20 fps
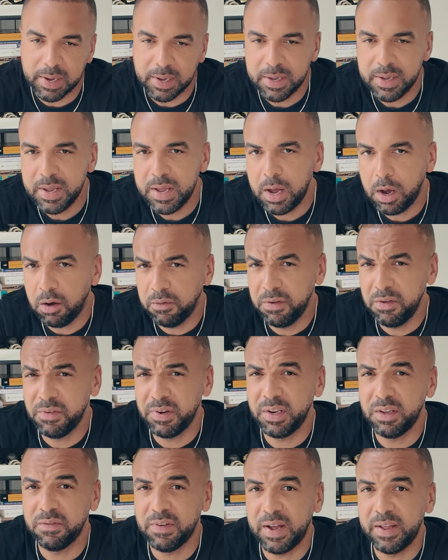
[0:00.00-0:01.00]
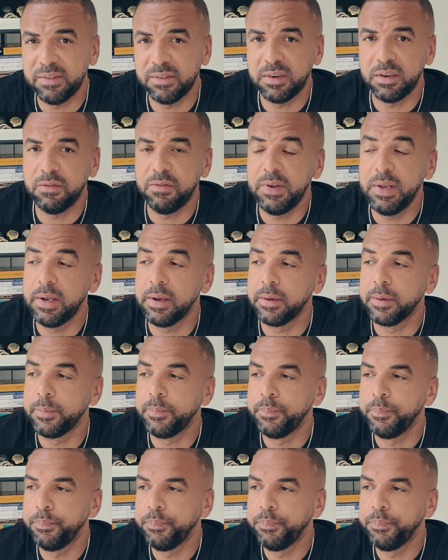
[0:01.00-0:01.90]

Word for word: mehr. Auf jeden Fall nicht wahnsinnig viele.